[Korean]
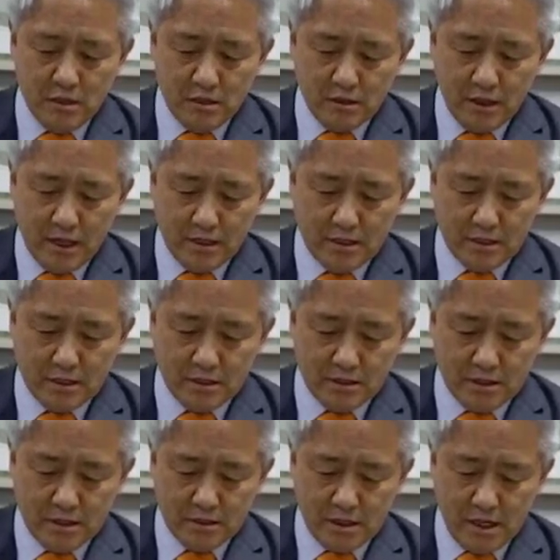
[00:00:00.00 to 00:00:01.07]
다시
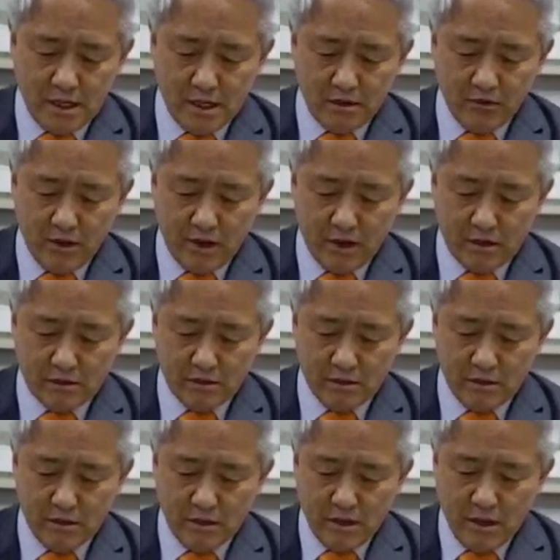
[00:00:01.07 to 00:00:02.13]
이제 재개관을
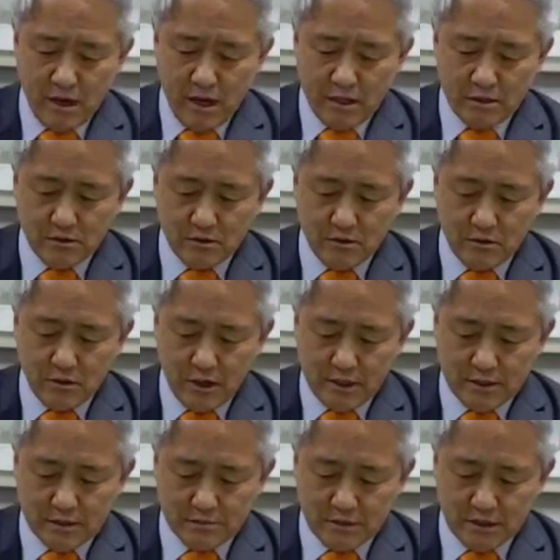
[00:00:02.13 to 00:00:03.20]
하는 것
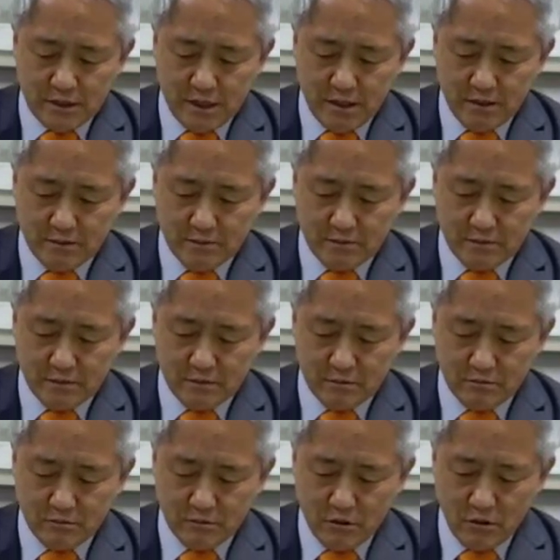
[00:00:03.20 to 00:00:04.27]
같습니다.
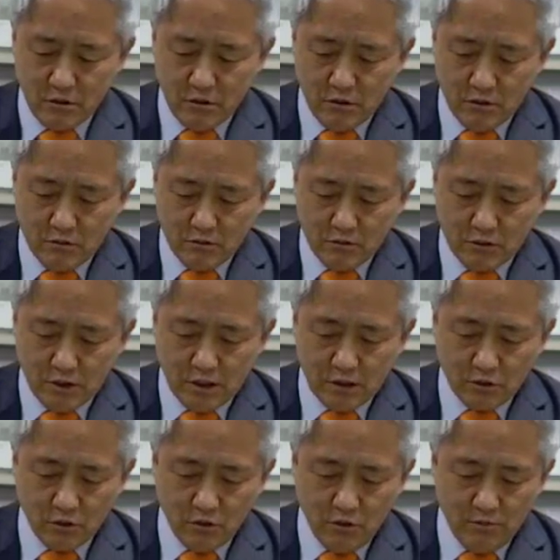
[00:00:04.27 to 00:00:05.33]
우리가
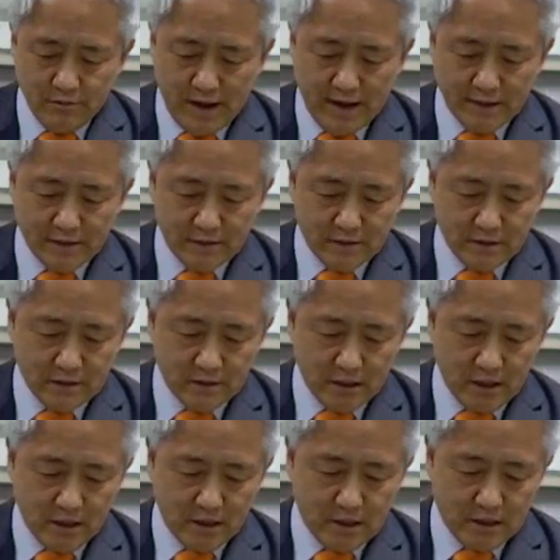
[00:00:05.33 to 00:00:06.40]
또 많은
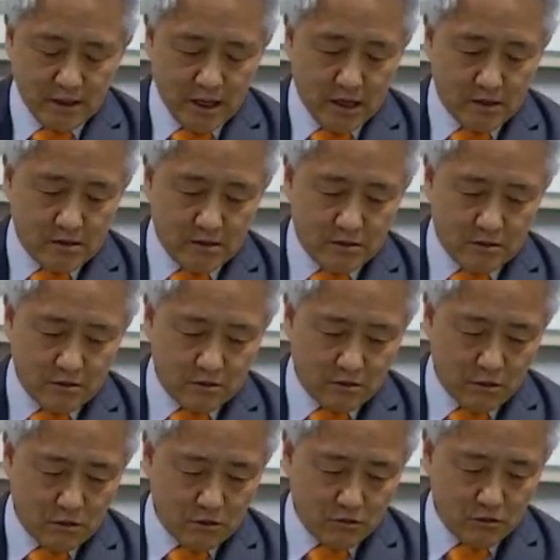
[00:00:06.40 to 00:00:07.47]
이렇게 기대를
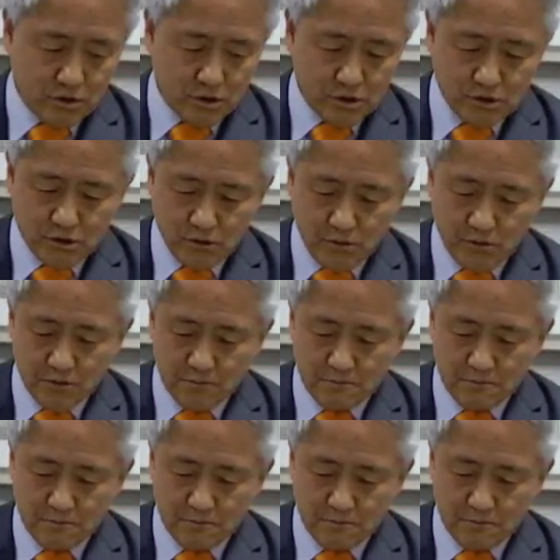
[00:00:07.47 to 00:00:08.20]
걸고 있죠.